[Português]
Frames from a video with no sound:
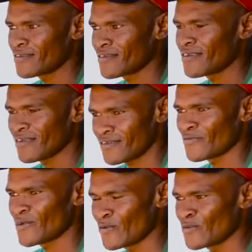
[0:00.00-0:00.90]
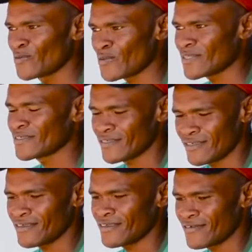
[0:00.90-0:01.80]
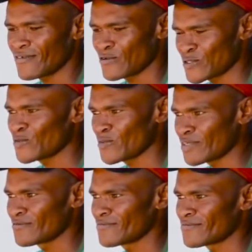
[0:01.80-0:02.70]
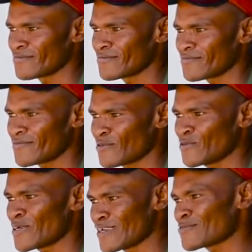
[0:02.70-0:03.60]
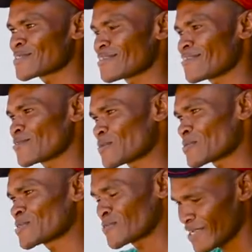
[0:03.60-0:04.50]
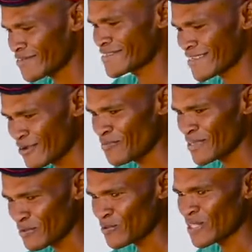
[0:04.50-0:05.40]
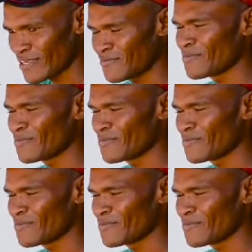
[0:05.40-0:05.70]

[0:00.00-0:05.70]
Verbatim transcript: É, eu me orgulho muito de ser o que eu sou mesmo. Eu não quero ser outra pessoa, eu quero ser eu mesmo, o negro